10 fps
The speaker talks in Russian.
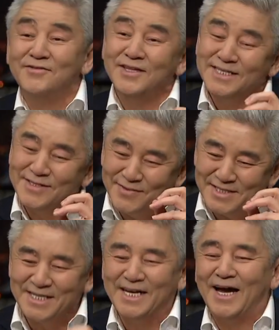вы должны быть
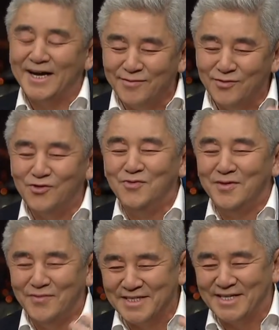шикарными,
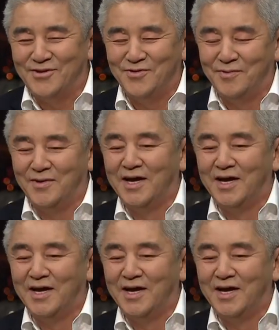умными, остроумными.